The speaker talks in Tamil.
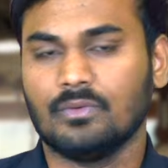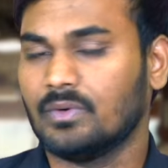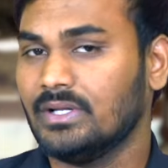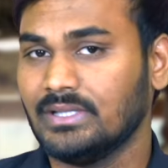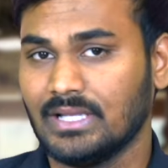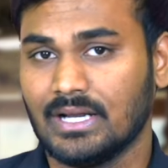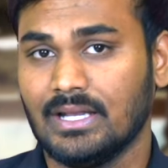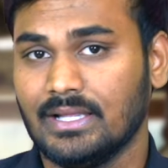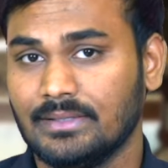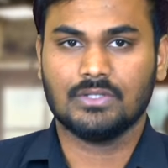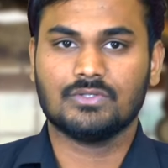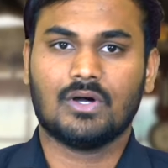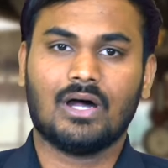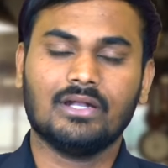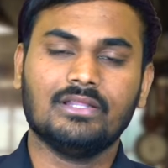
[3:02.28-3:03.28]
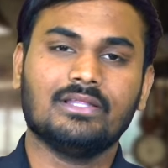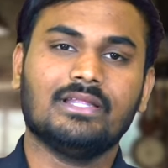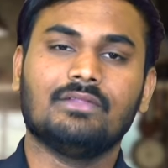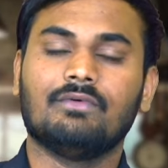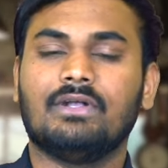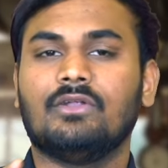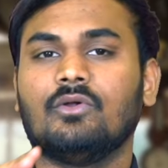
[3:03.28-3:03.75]
இவங்க தரல ஸோ அடுத்தது
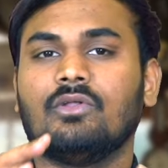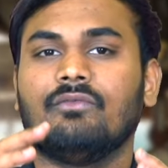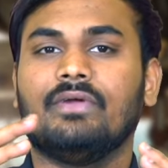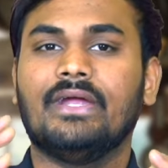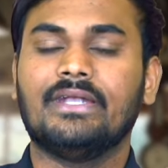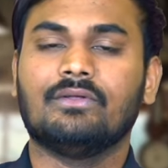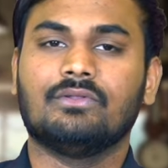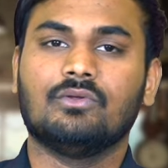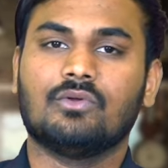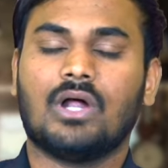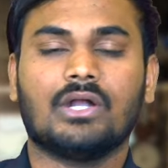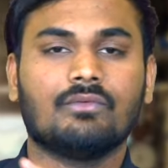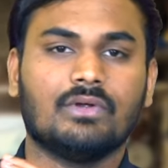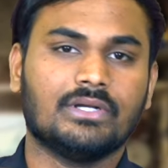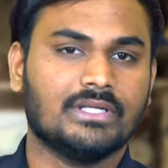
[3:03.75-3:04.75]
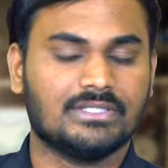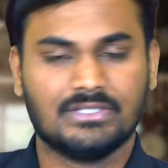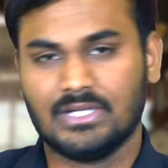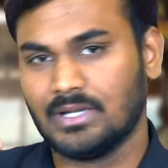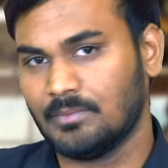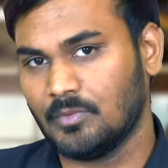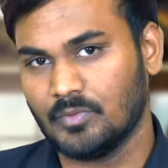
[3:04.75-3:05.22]
இந்த வண்டியோட வெயிட் வந்து ஒரு அட்வான்டேஜ்
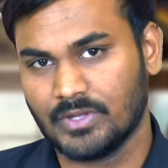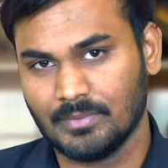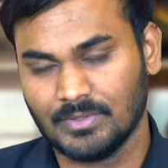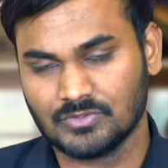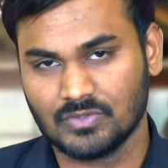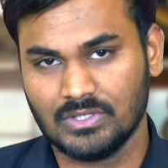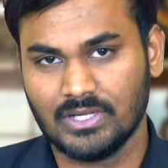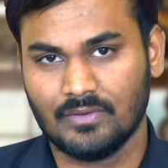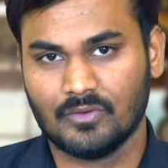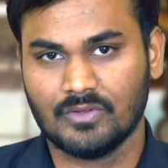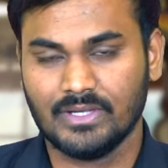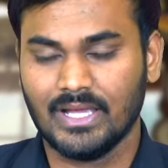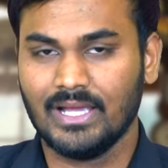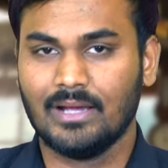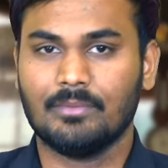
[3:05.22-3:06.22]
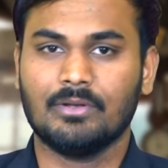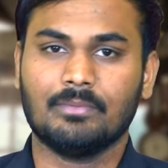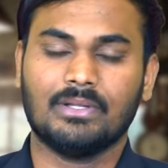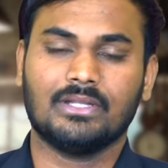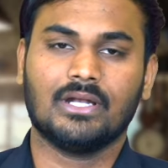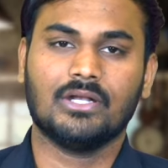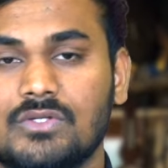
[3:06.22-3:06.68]
தான் நம்ம முக்கியமாக சொல்லி ஆகணும் ஏன் அப்படின்னு
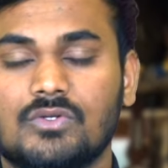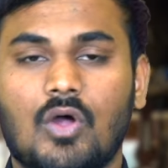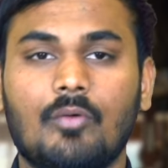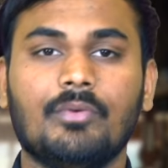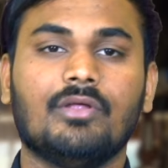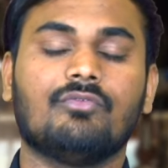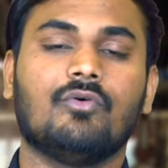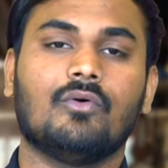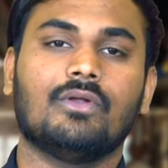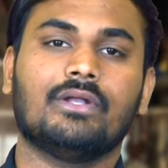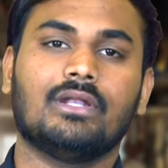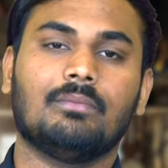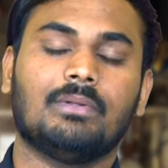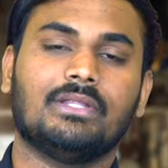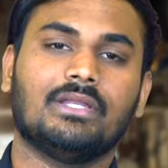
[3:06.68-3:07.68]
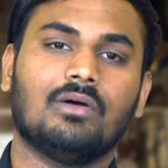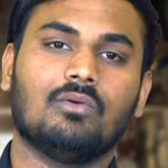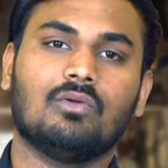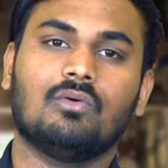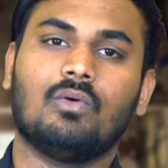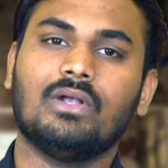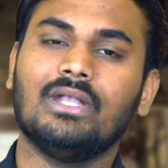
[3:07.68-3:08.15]
பார்த்தீங்கன்னா ஃபோர் ஹண்ட்ரட்ல பார்த்தீங்கன்னா
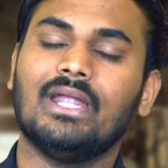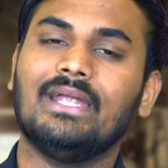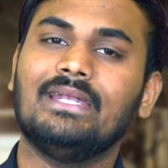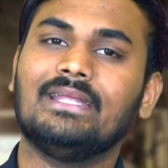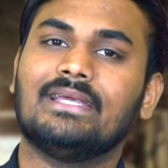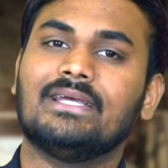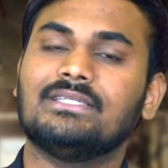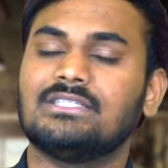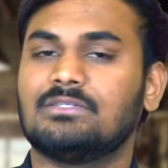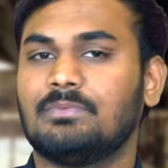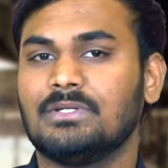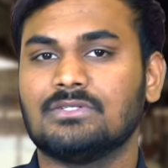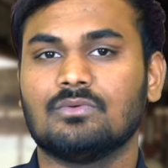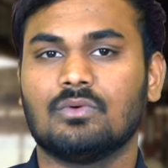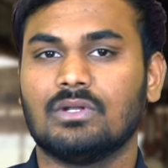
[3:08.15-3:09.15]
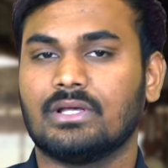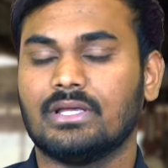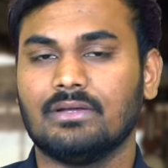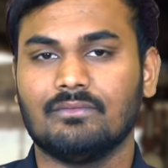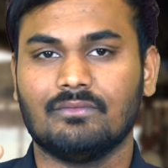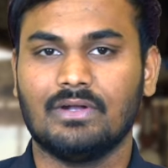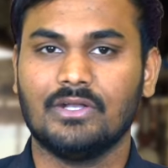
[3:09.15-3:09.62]
உங்களுக்கு ஒன் நைன்ட்டி கேஜிஸ் பிளஸ் உங்களுக்கு
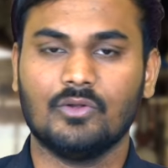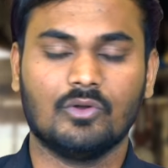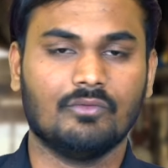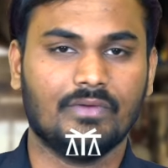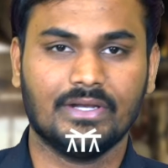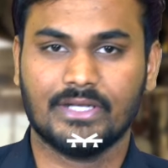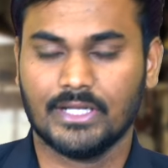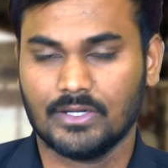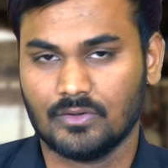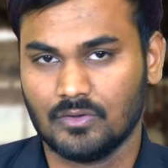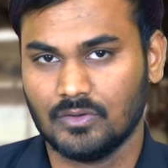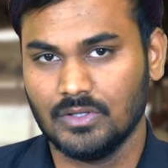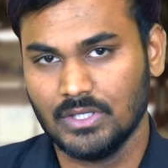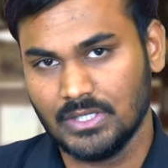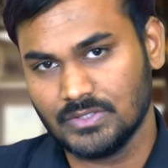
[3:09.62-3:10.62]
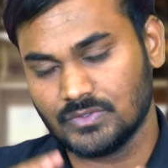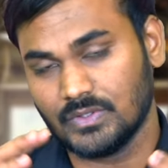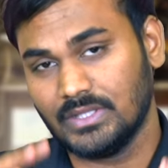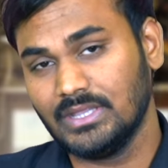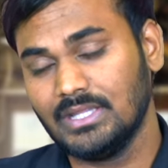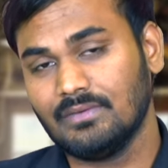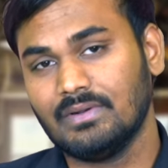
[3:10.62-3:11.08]
வண்டியோட வெயிட்டாக இருக்கும் ஸோ
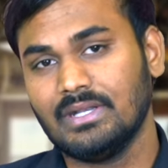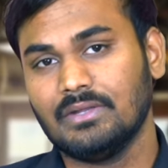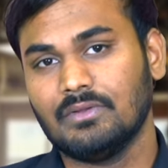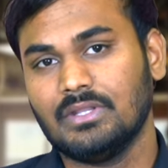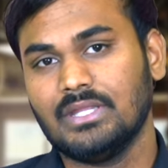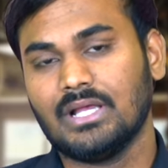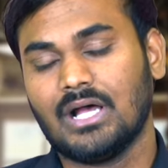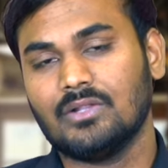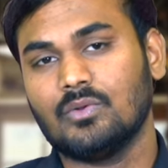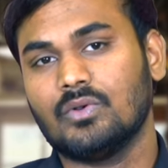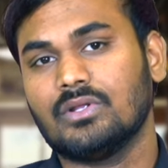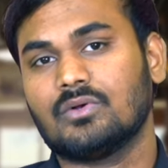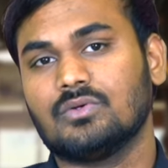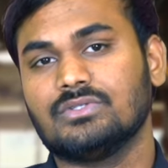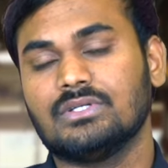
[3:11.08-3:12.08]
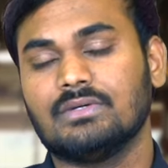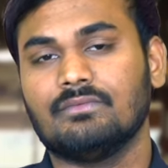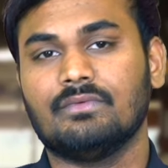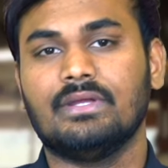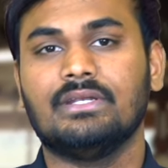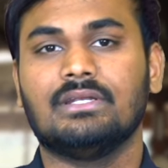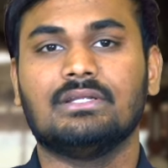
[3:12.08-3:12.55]
இந்த வண்டி வந்து அதோட கொஞ்சம்
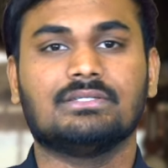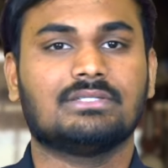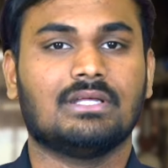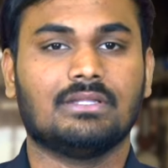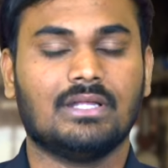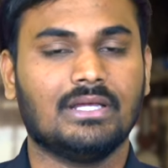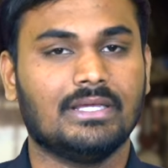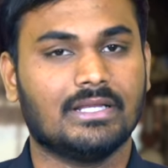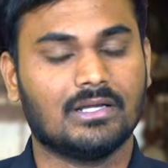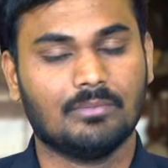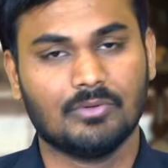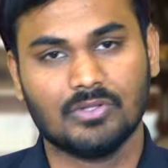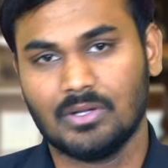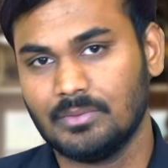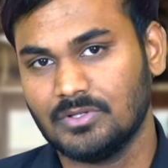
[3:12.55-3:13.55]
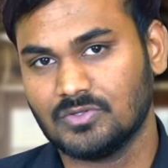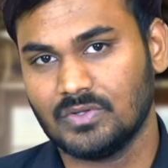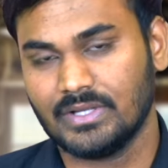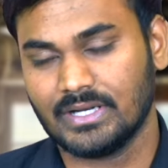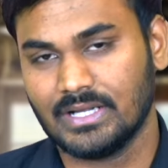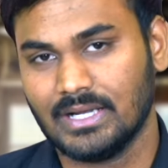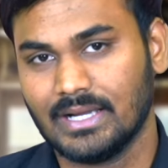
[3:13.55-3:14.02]
வெயிட் லெஸ்ஸாக தான் இருக்க போகுது அப்படின்னு
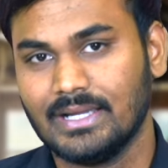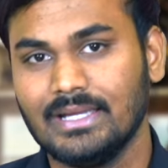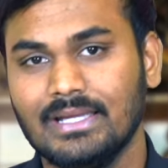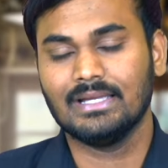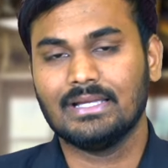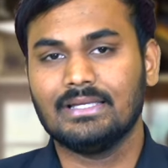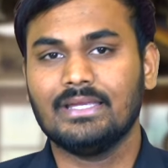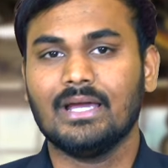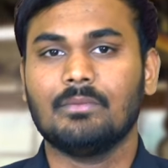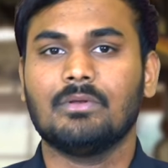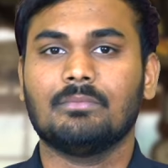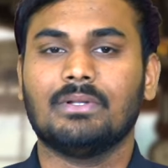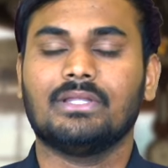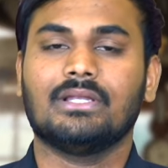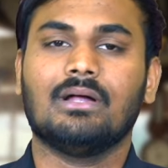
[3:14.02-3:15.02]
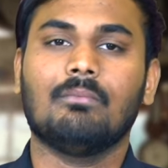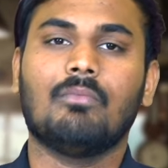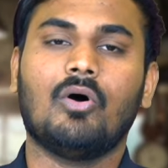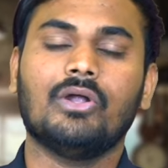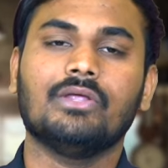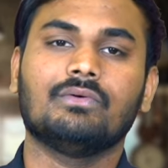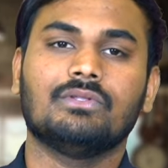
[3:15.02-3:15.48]
சொல்லியிருக்காங்க ஏன் அப்படின்னு பார்த்தீங்கன்னா
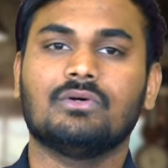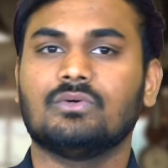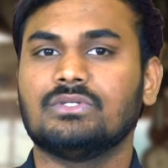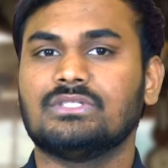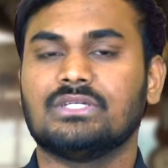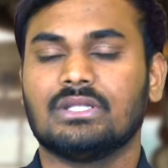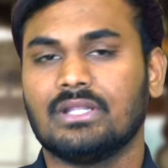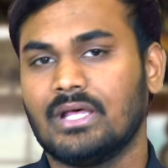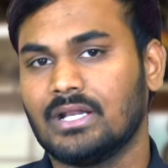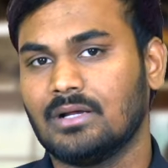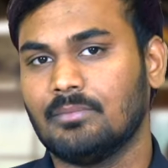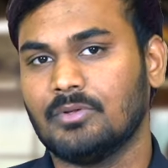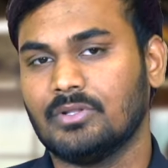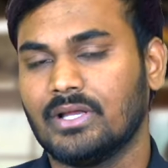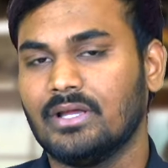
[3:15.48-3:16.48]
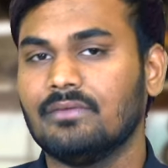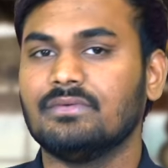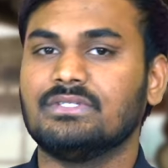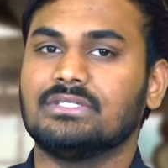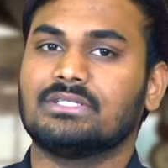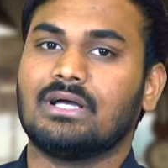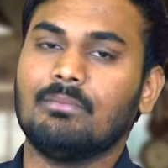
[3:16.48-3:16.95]
பாடி வந்து கொஞ்சம் சின்னதாக இருக்க போதுங்க
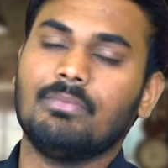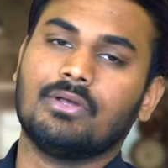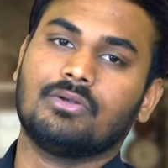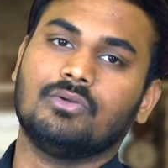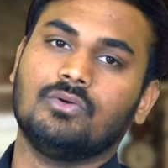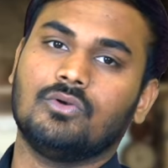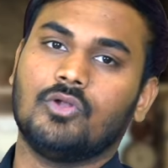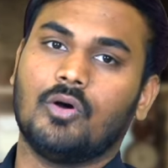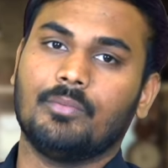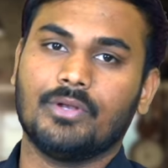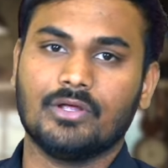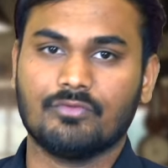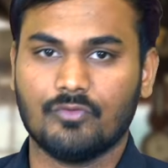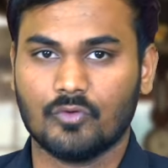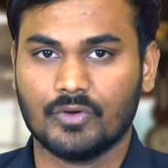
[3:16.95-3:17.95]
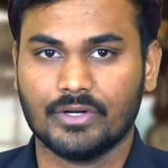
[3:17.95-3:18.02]
விச் இஸ் கம்பேர் டு டாமினார் ஃபோர்